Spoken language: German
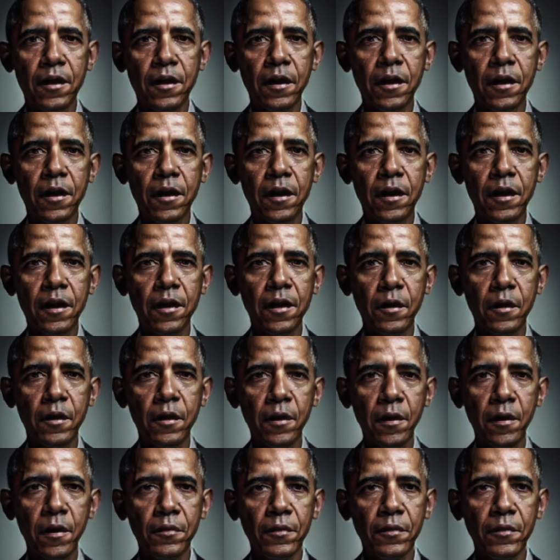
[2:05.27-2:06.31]
Hier
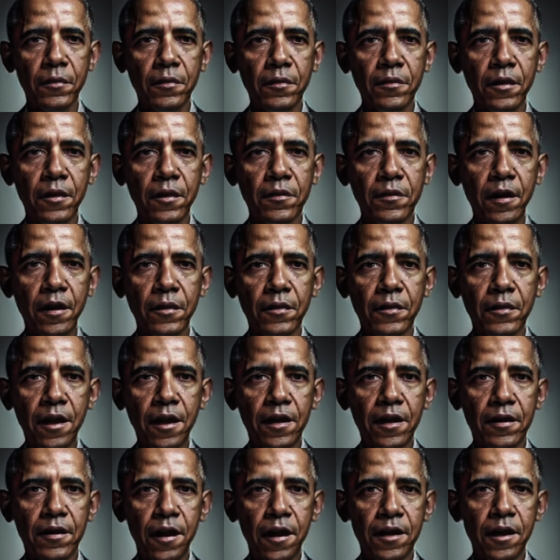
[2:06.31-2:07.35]
oben findet man die
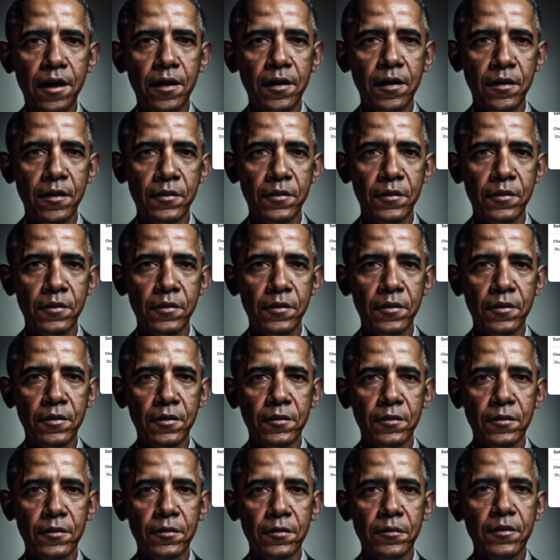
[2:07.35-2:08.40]
Settings.
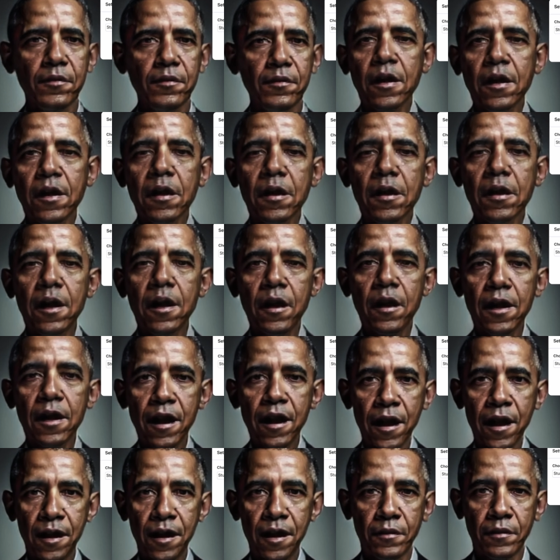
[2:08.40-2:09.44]

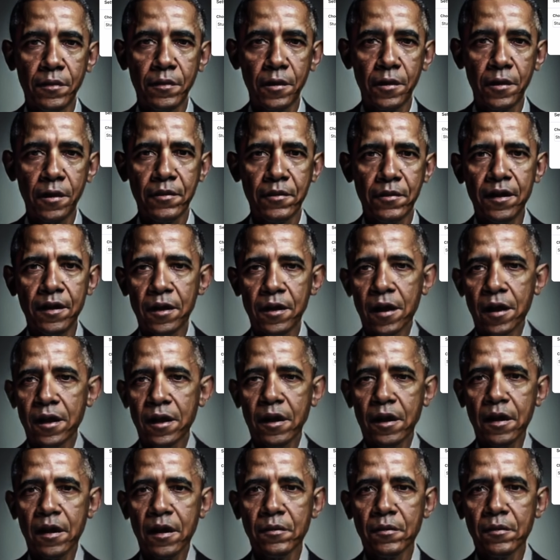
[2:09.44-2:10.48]
Relativ rudimentär.
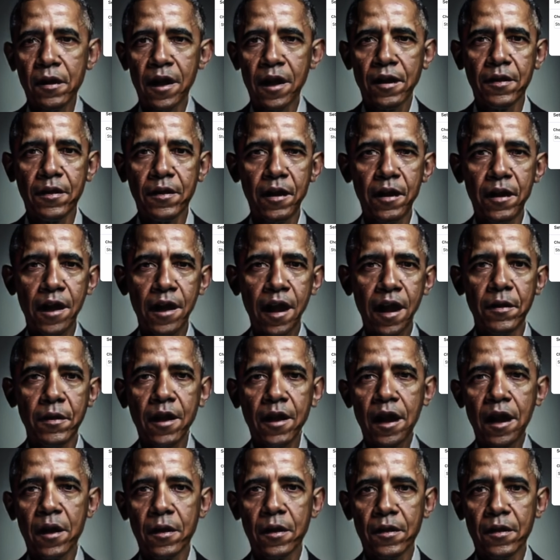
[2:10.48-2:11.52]
Man kann seine Kamera
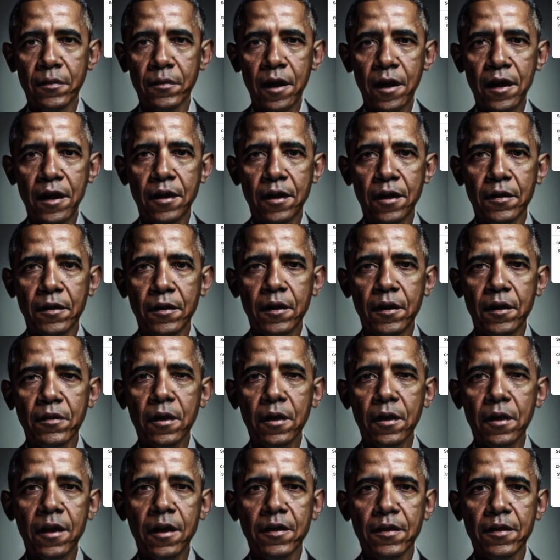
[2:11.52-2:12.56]
auswählen und das
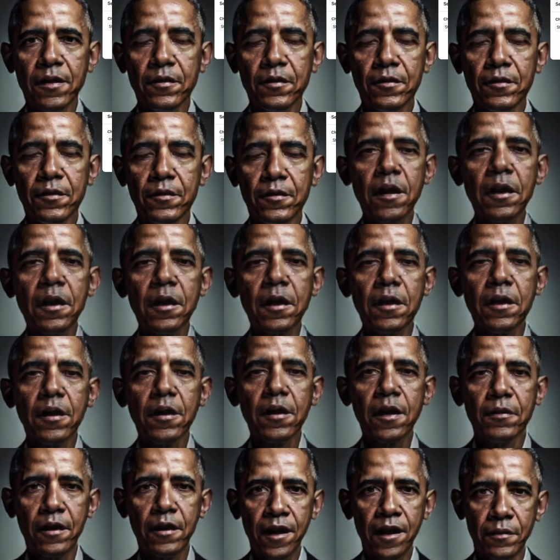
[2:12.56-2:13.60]
war's. Mit
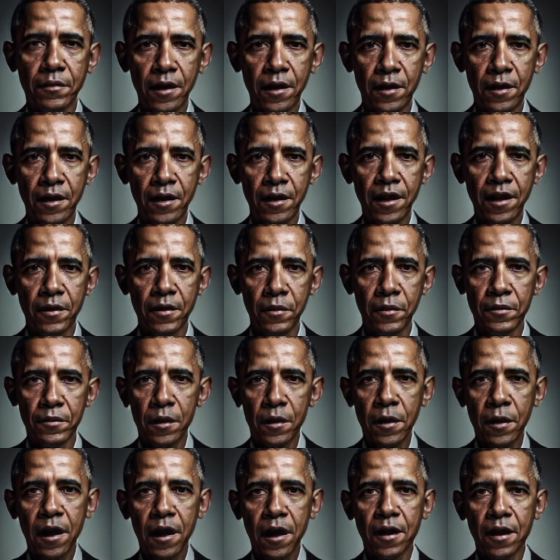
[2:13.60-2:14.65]
dem Kamerasymbol kann
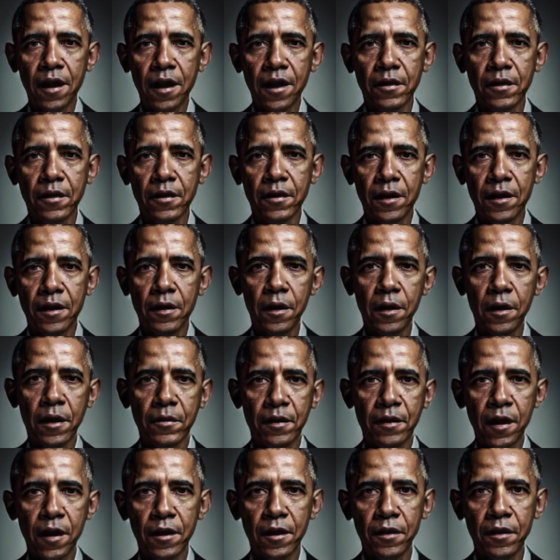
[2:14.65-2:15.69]
ich eine
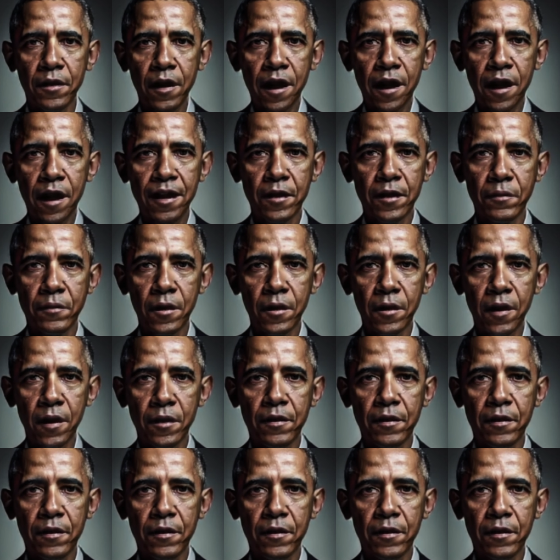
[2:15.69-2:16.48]
Videoaufzeichnung direkt vornehmen.